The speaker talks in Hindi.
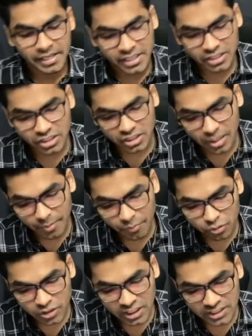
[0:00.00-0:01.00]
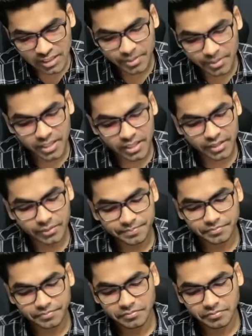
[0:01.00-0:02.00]
ये जितने भी फ्लोचार्ट आप देख रहे हो
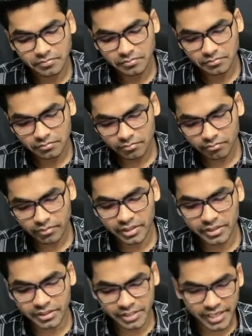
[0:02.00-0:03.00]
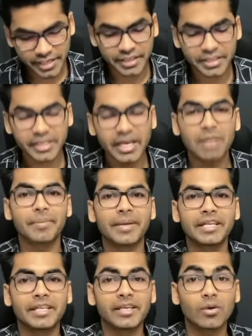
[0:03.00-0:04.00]
ये इनकी हेल्प
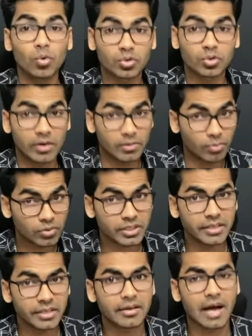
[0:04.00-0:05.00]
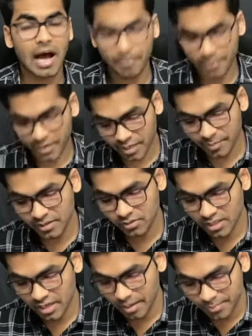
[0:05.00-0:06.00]
मैंने लिया ओसवाल बुक से आपने कई बार
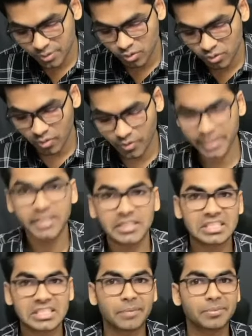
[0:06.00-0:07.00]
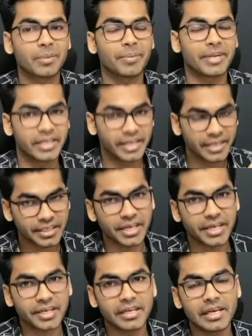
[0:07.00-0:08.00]
इसका नाम भी सुना होगा ठीक है डिस्क्रिप्शन मैंने लिंक दे
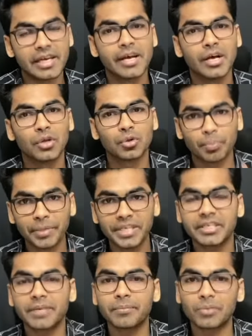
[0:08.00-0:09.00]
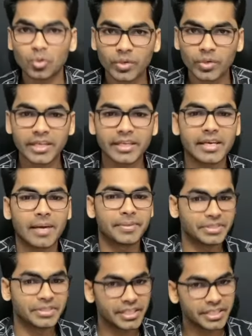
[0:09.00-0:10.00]
रखी है तो मिड टर्म टू के लिए या
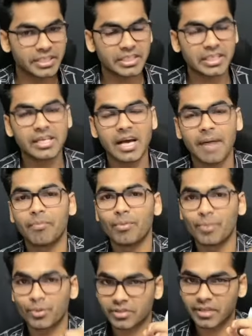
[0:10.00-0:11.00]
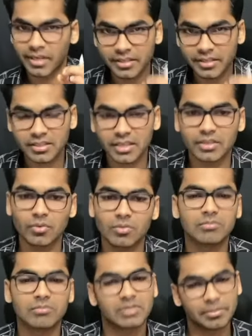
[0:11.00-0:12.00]
फिर जेई नेट के लिए आप वो बुक्स खरीद सकते
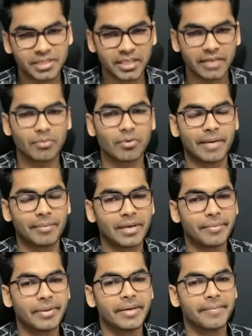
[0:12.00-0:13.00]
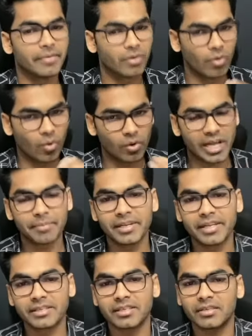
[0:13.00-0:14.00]
हो सब जगह वो अवेलेबल है ऑनलाइन भी
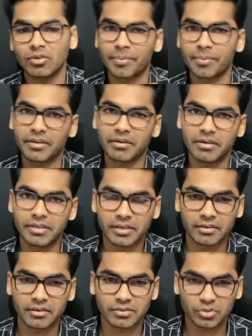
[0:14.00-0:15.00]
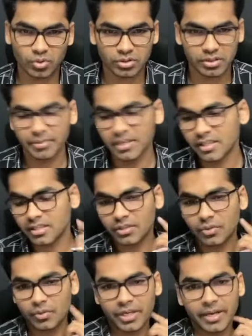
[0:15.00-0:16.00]
ले सकते हो अपने नियर स्टोर से भी ले
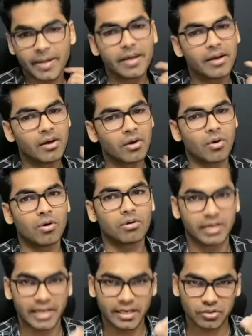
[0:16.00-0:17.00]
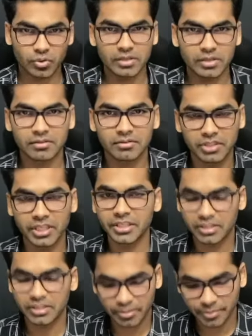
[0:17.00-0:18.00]
सकते हो ठीक है और क्लास ट्वेल्थ जेई
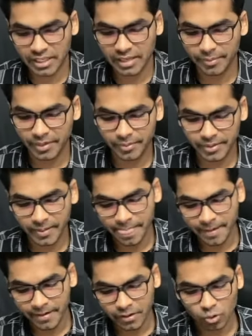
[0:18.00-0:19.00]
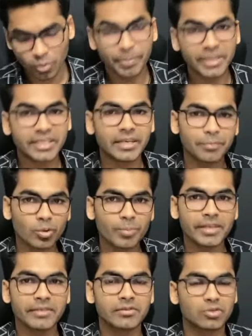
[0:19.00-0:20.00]
नीट सबके लिए अवेलेबल है तो मिड टर्म टू
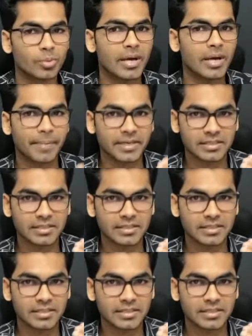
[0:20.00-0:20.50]
में जो भी आपका